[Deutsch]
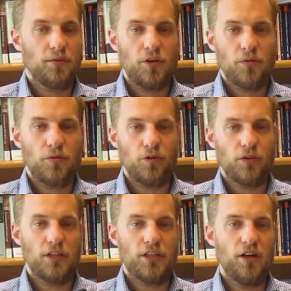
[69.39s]
aber auch im
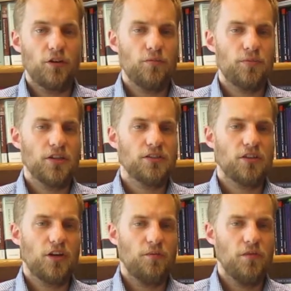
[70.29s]
kontinentaleuropäischen
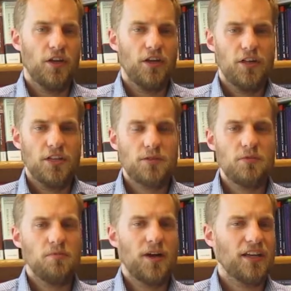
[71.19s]
Raum
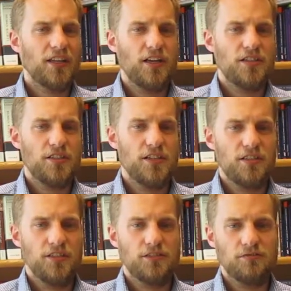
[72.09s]
ziemlich
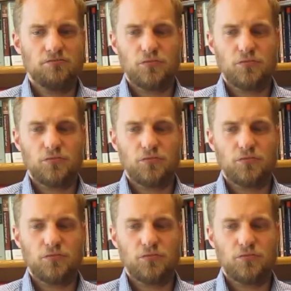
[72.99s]
marginalisiert ist.